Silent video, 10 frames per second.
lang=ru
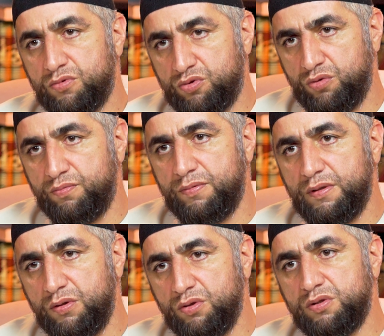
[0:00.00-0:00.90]

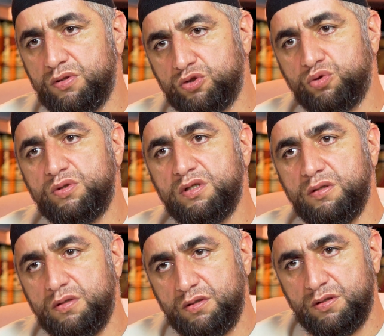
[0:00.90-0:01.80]
чтобы он
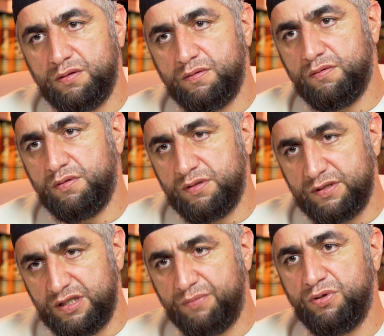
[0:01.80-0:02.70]
судил
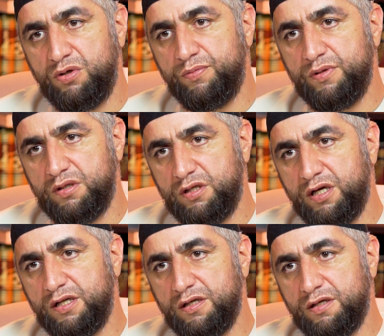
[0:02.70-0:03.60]
за
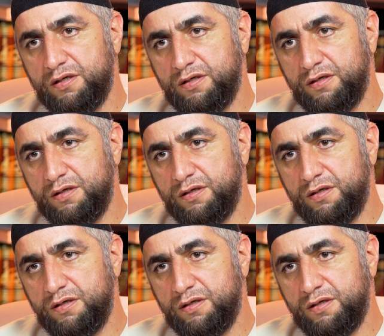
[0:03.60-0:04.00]
прелюбодеяние.